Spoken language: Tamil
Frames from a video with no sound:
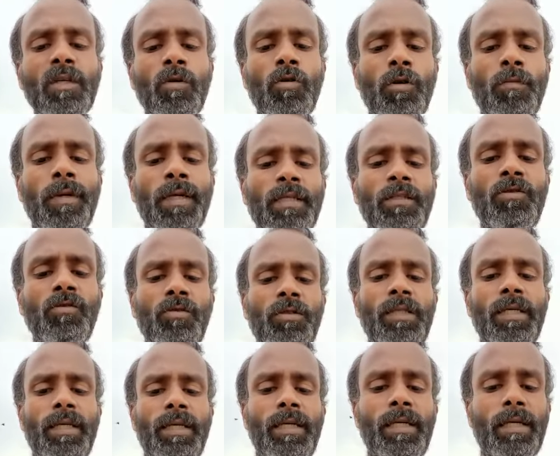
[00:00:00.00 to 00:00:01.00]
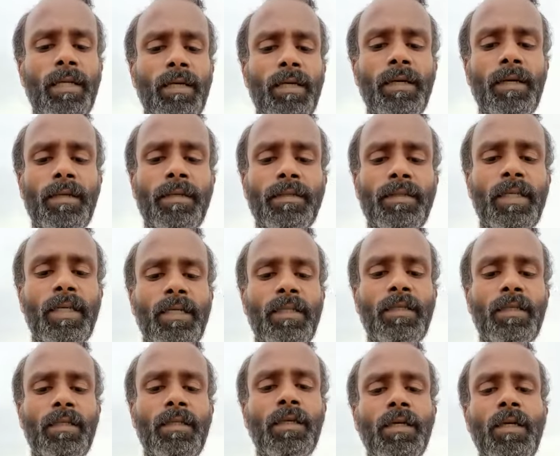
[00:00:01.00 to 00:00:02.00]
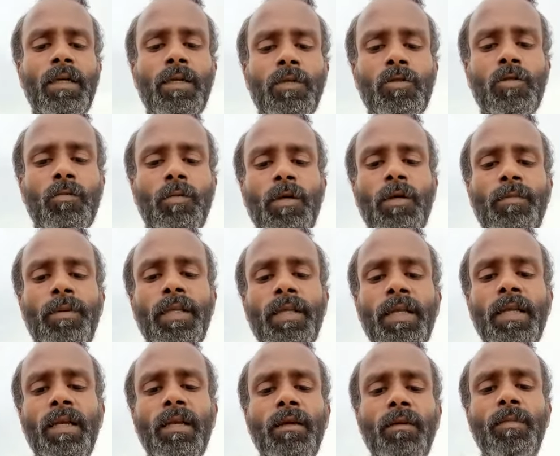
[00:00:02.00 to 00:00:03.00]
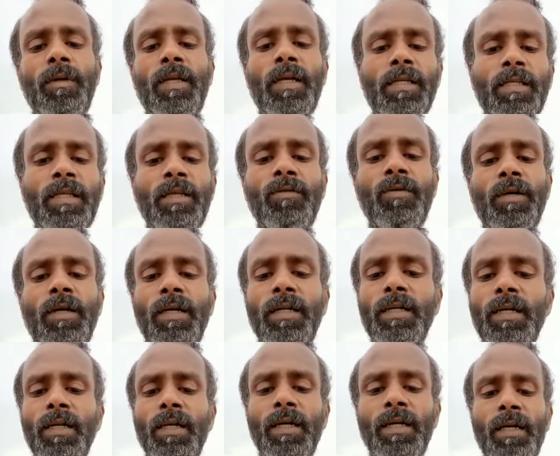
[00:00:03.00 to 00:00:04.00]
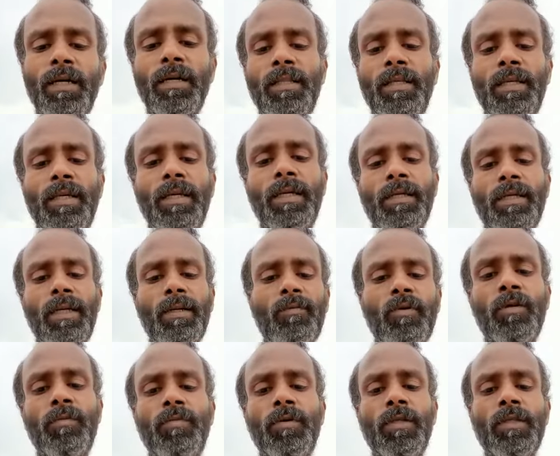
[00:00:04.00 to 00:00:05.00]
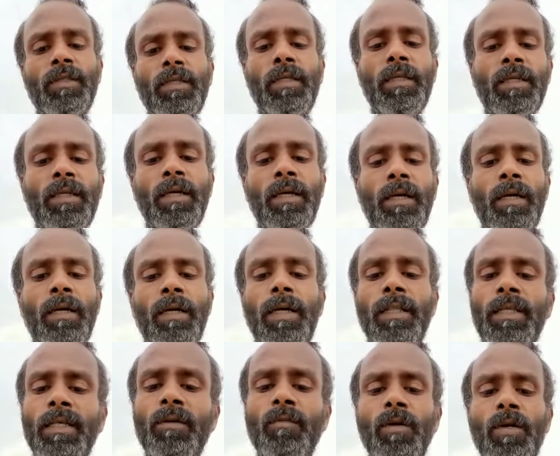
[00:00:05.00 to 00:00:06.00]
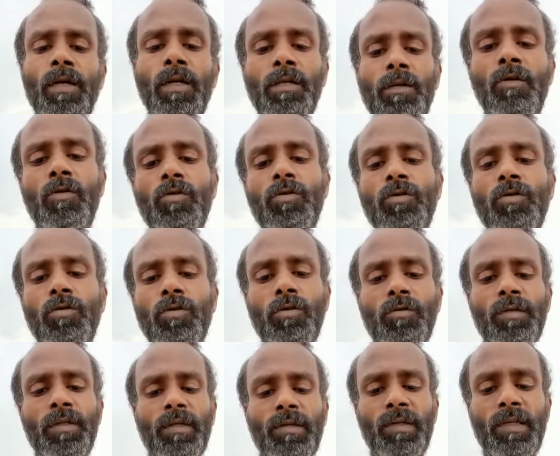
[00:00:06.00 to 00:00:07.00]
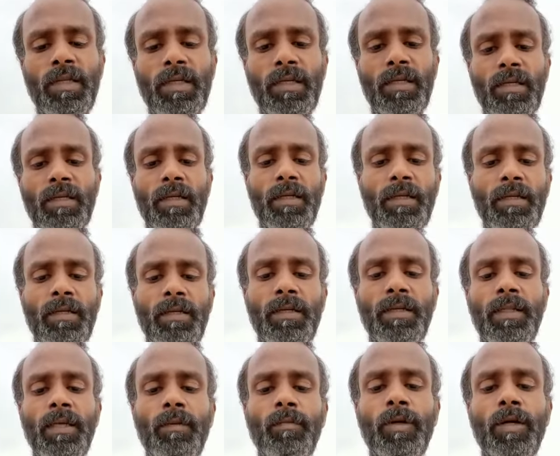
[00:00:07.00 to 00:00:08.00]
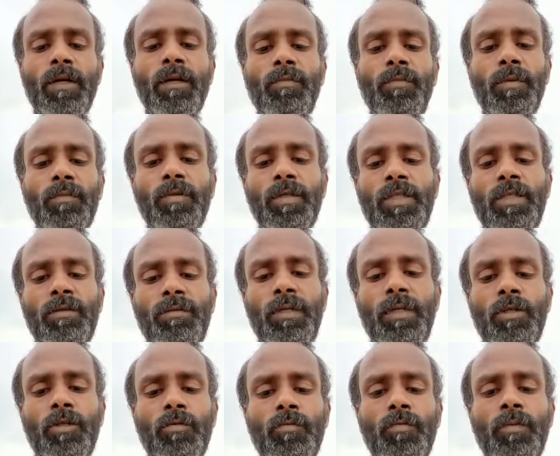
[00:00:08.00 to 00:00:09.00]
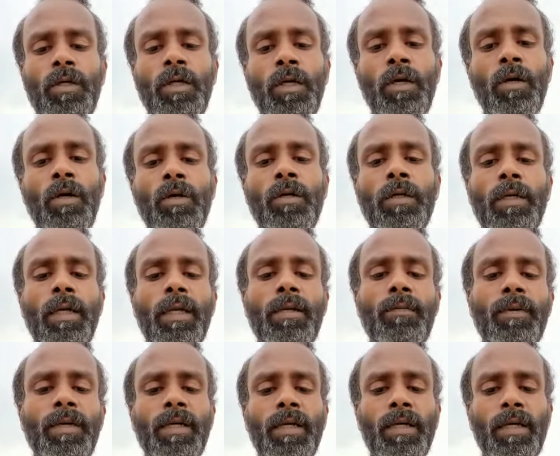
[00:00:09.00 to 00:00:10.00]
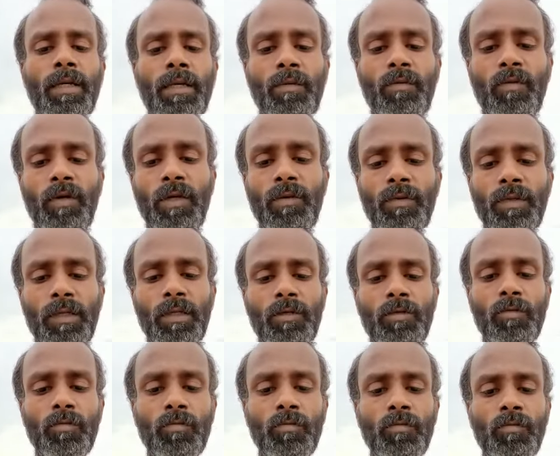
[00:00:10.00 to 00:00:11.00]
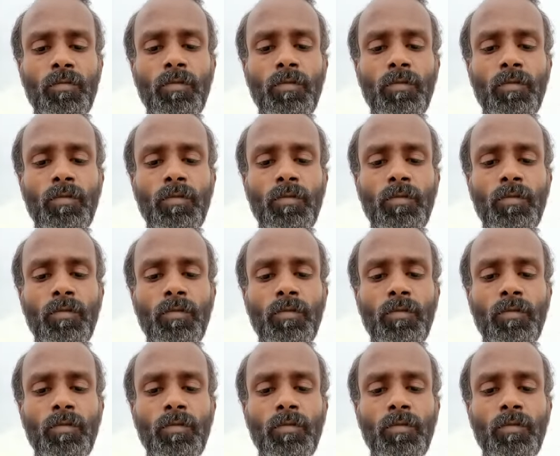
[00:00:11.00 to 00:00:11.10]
ஒரு மருத்துவத்தை செய்து சுமார் பதினேழு பதினெட்டு இருபது ஆண்டுகளாக அதை நடைமுறைப்படுத்தி அதிக மக்களுக்கு கொடுத்து கொண்டு வருகிறார்கள் அதை மக்கள் பின்பற்ற வேண்டும் எளிமையாக நாம் வாழ்வதற்கும்